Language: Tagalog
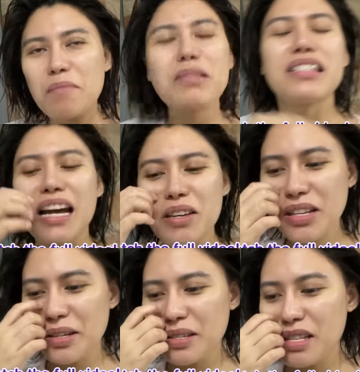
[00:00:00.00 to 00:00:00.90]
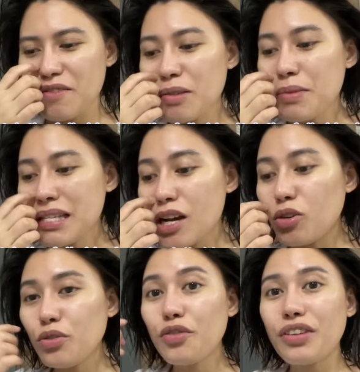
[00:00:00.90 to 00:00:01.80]
Basta ayun, Aries Loves. Nabisi
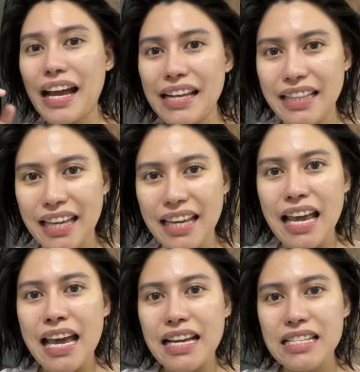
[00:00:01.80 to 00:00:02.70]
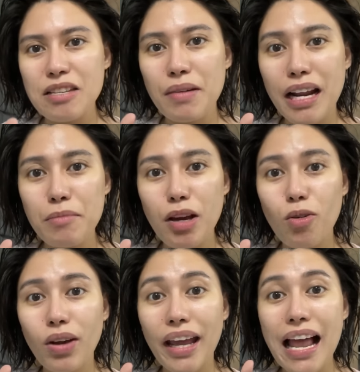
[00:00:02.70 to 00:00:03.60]
ako nung Friday kasi marami
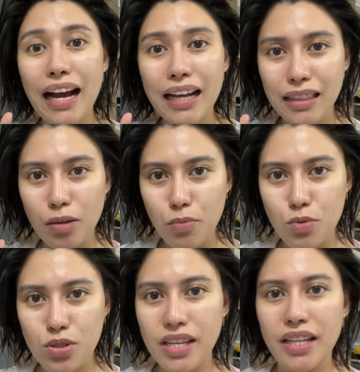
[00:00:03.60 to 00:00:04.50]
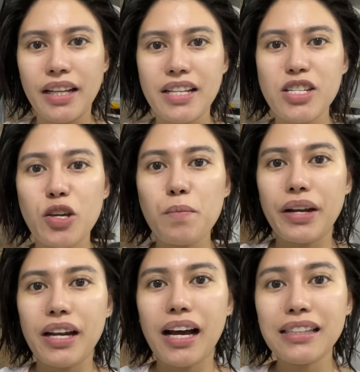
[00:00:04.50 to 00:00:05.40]
akong kailangan tapusin. Kasi
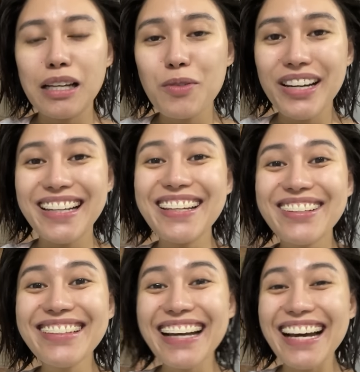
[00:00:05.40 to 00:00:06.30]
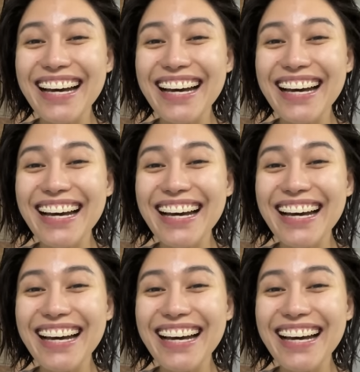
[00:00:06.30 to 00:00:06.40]
syempre, nakadalawang linggo na.